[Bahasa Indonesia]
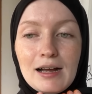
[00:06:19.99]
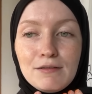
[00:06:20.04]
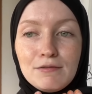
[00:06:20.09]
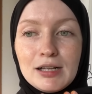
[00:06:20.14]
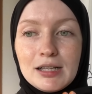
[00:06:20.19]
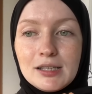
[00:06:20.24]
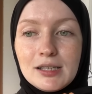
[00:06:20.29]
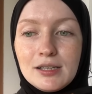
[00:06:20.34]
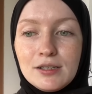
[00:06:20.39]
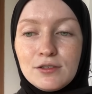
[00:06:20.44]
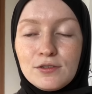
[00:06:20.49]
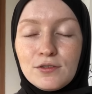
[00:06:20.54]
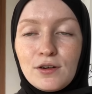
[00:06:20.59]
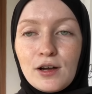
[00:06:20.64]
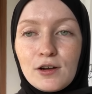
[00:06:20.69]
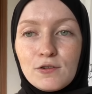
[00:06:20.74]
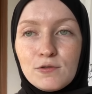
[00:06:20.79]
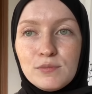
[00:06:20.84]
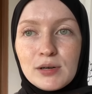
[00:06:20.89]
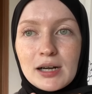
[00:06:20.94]
awalnya itu
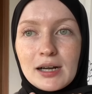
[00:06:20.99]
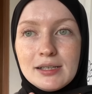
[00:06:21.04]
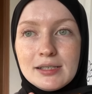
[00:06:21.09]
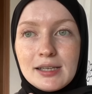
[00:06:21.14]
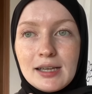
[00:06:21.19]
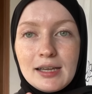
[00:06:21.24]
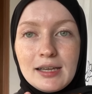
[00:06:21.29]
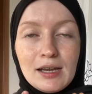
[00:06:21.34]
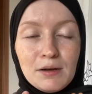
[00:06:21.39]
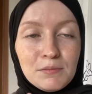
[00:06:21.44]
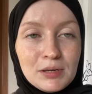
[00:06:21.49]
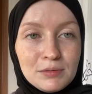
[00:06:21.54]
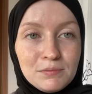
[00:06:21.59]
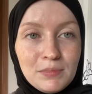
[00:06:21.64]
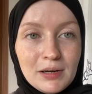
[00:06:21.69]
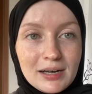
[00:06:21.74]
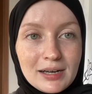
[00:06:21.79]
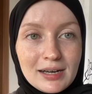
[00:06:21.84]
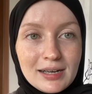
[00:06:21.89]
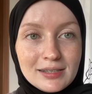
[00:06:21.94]
aku merasa nyaman
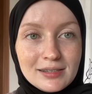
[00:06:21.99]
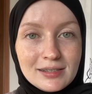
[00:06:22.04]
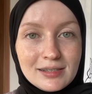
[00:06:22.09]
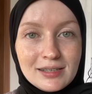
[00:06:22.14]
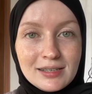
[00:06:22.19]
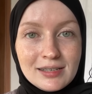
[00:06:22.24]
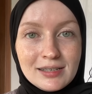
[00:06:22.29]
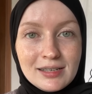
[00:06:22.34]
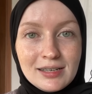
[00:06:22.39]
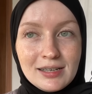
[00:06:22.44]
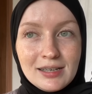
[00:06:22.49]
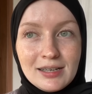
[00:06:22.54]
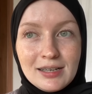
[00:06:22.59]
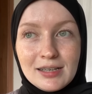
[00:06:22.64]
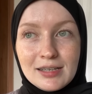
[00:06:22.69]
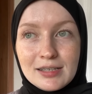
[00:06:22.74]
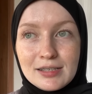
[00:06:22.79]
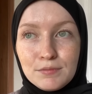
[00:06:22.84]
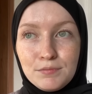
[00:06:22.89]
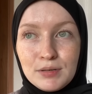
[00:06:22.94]
banget
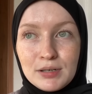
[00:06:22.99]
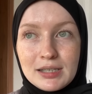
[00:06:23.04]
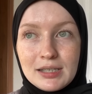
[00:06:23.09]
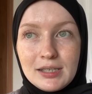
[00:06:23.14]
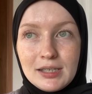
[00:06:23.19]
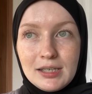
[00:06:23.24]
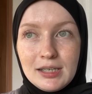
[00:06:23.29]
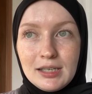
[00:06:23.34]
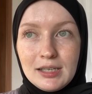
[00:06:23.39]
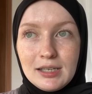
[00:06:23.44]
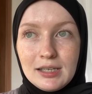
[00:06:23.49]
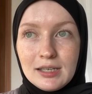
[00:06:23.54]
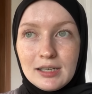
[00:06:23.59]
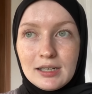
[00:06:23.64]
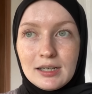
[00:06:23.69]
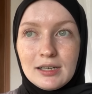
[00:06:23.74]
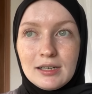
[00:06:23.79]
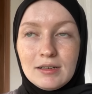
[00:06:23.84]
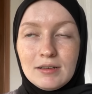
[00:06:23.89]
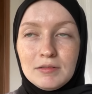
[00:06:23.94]
seperti
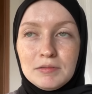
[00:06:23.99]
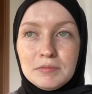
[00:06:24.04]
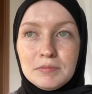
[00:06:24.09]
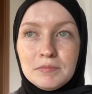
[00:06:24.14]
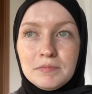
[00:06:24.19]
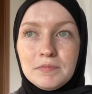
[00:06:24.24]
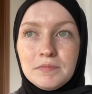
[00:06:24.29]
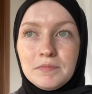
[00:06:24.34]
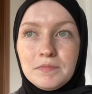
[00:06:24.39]
um,